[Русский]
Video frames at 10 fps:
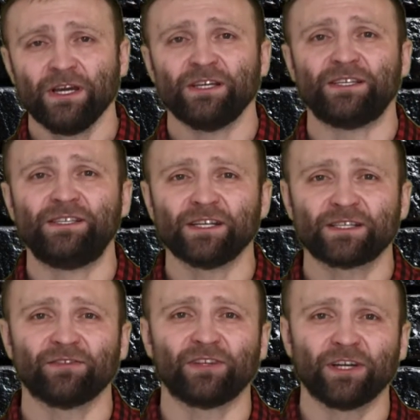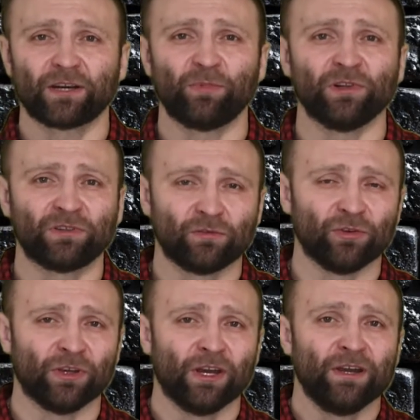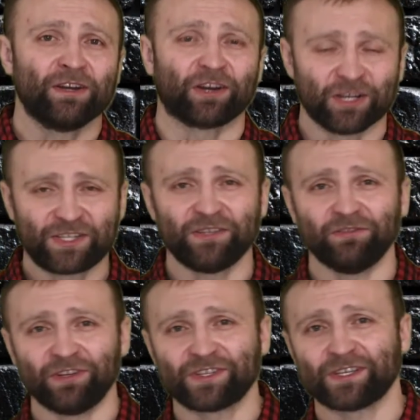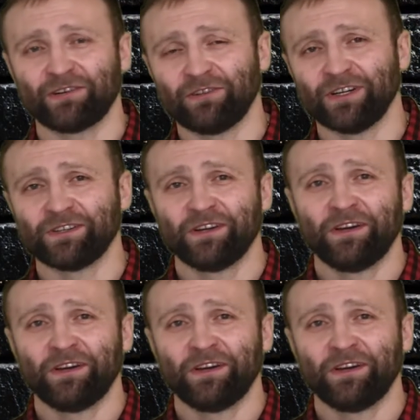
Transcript: С детства дар был твой красиво рисовать.